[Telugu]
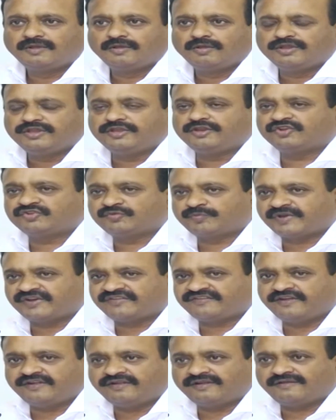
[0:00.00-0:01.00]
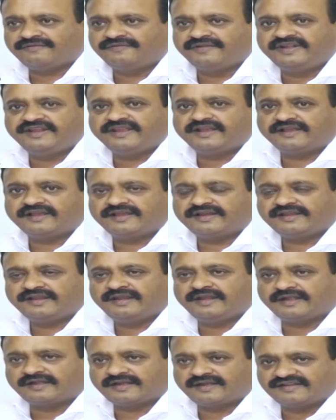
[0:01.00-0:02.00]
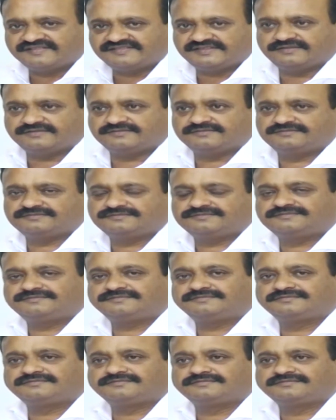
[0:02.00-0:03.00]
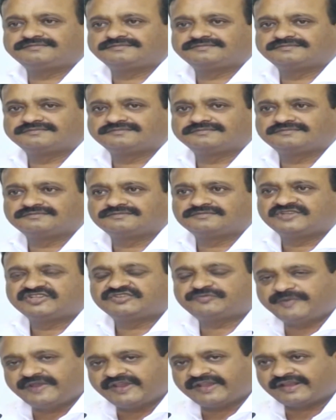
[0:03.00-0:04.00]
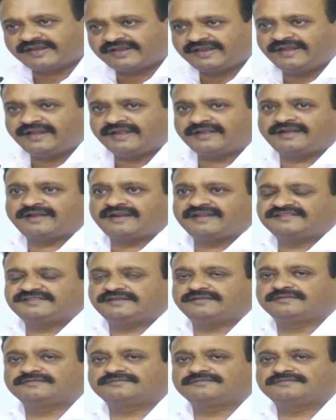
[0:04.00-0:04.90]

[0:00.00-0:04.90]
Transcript: ఈరోజు ప్రెసిడెంట్ ఆఫ్ ఇండియా గారికి లెటర్ రాశాడు స్పీకర్కి లెటర్ రాశాడు